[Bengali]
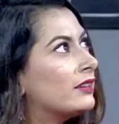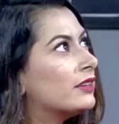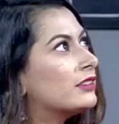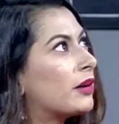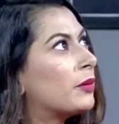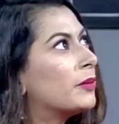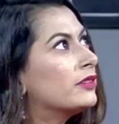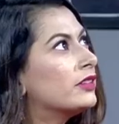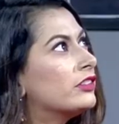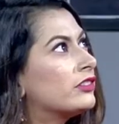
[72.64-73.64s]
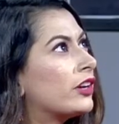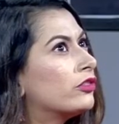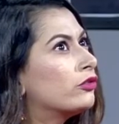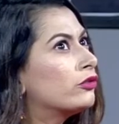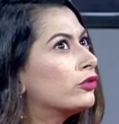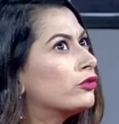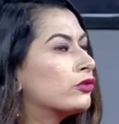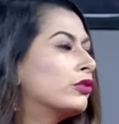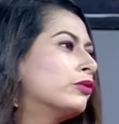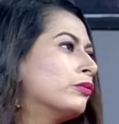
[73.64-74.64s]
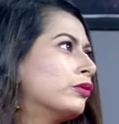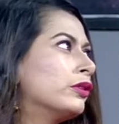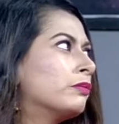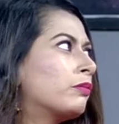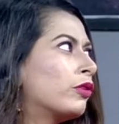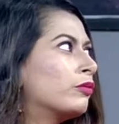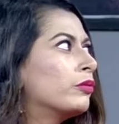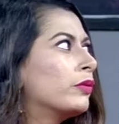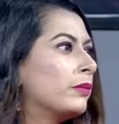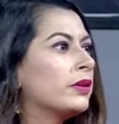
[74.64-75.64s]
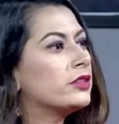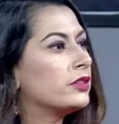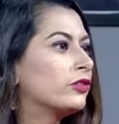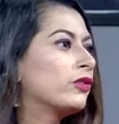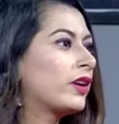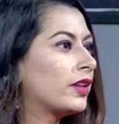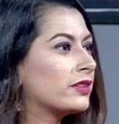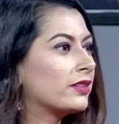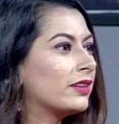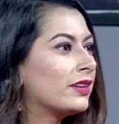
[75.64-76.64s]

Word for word: এইটার চাপাবাজের চারশো চুরানব্বই পর্ব মেবে শেষ হয়ে গেছে